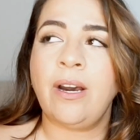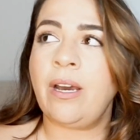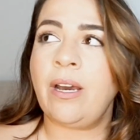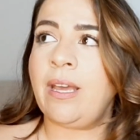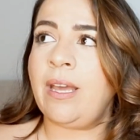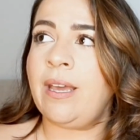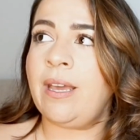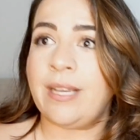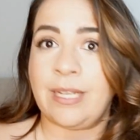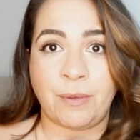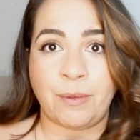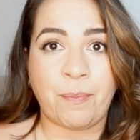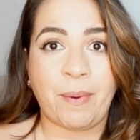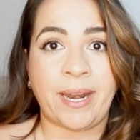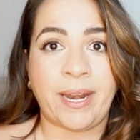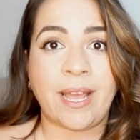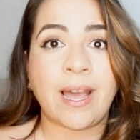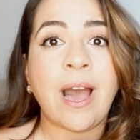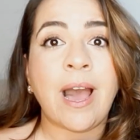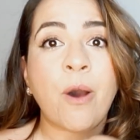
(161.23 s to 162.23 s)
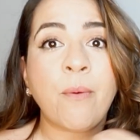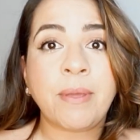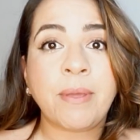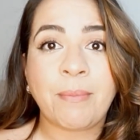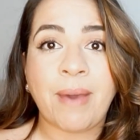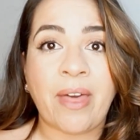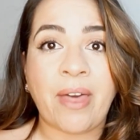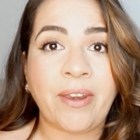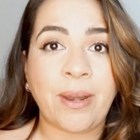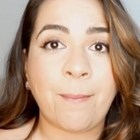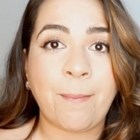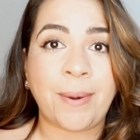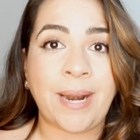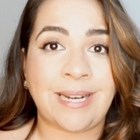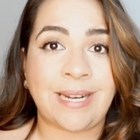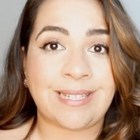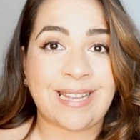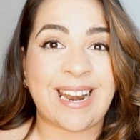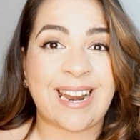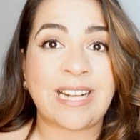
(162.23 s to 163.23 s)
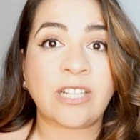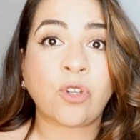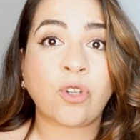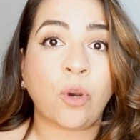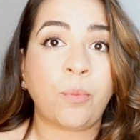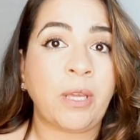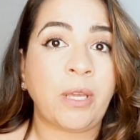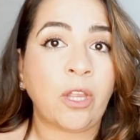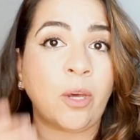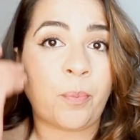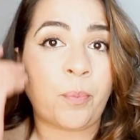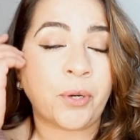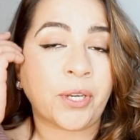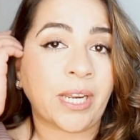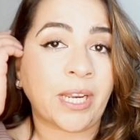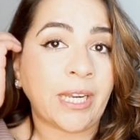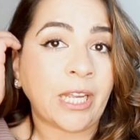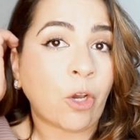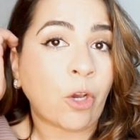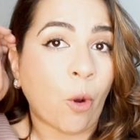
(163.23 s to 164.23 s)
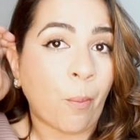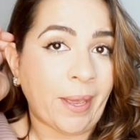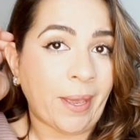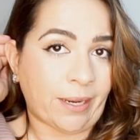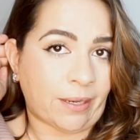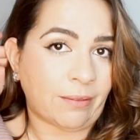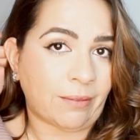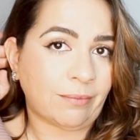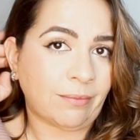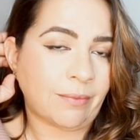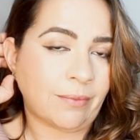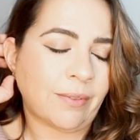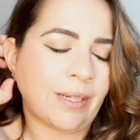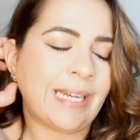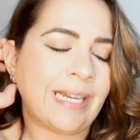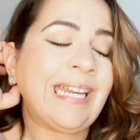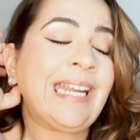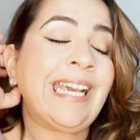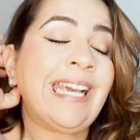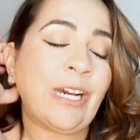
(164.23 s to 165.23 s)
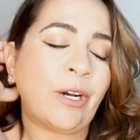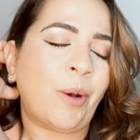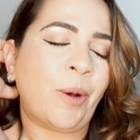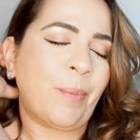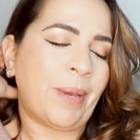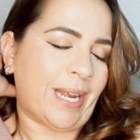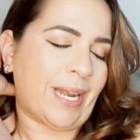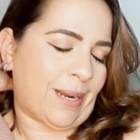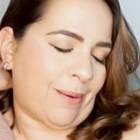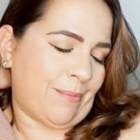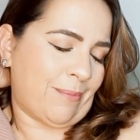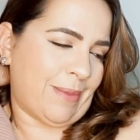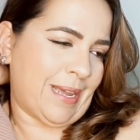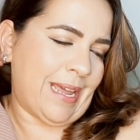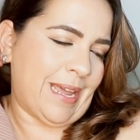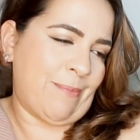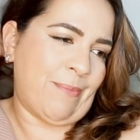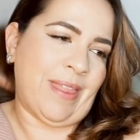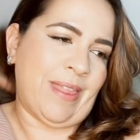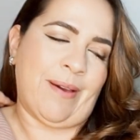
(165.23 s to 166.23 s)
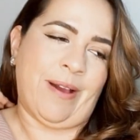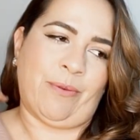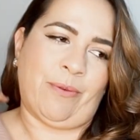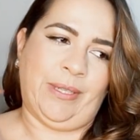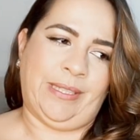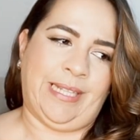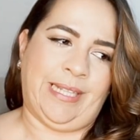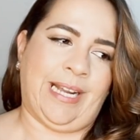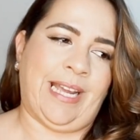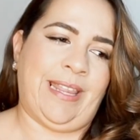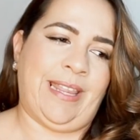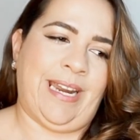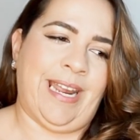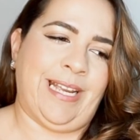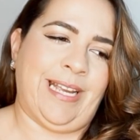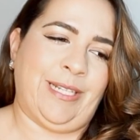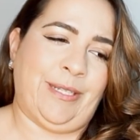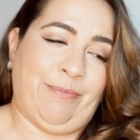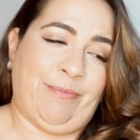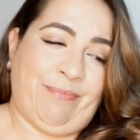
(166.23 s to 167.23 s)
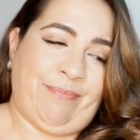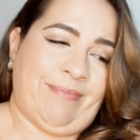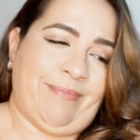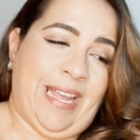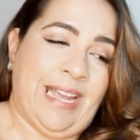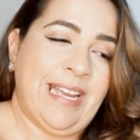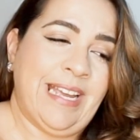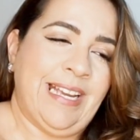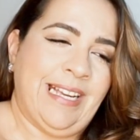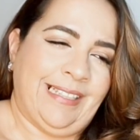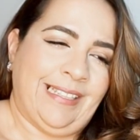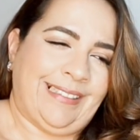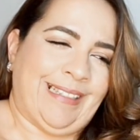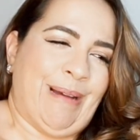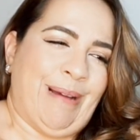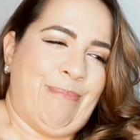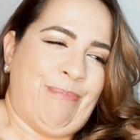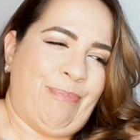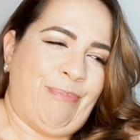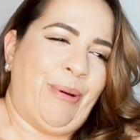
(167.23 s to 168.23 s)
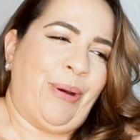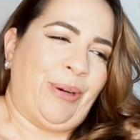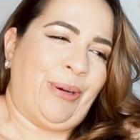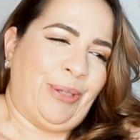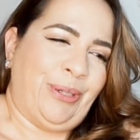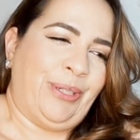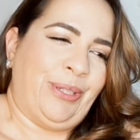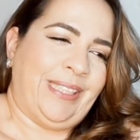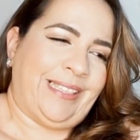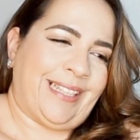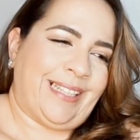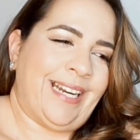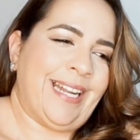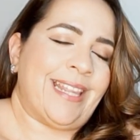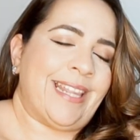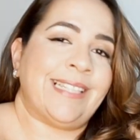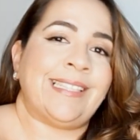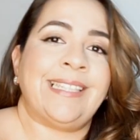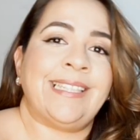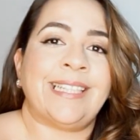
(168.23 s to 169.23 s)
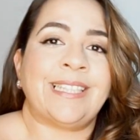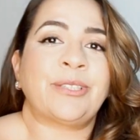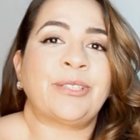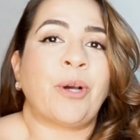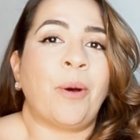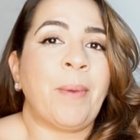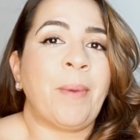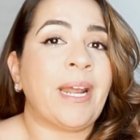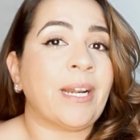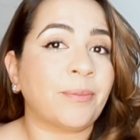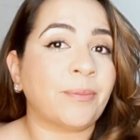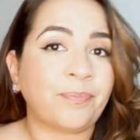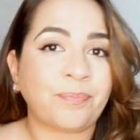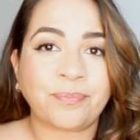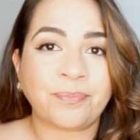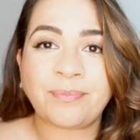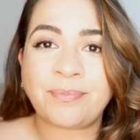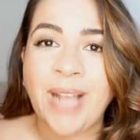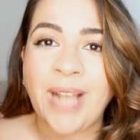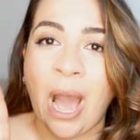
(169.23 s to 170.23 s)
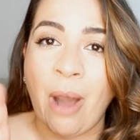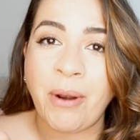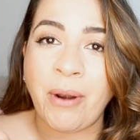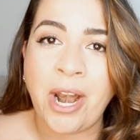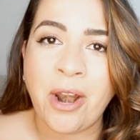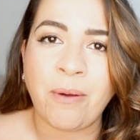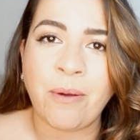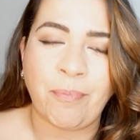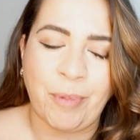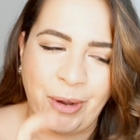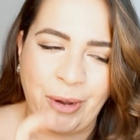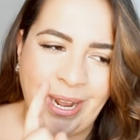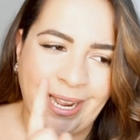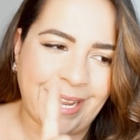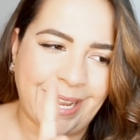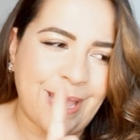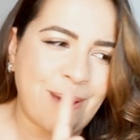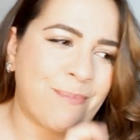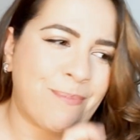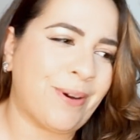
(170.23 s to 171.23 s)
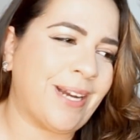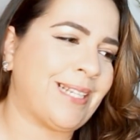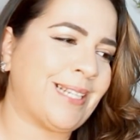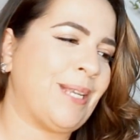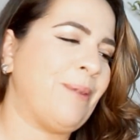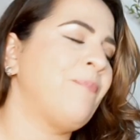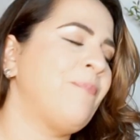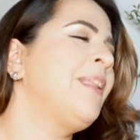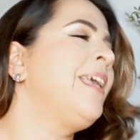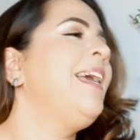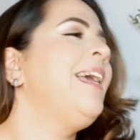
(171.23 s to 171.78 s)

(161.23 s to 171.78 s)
eh, que es mi pareja o mi madre, en plan, Sara, has comido porque ni comer ni comer. Me, daba cuenta que diréis, tampoco es que necesites comer, Ahora no, pero en aquella época sí.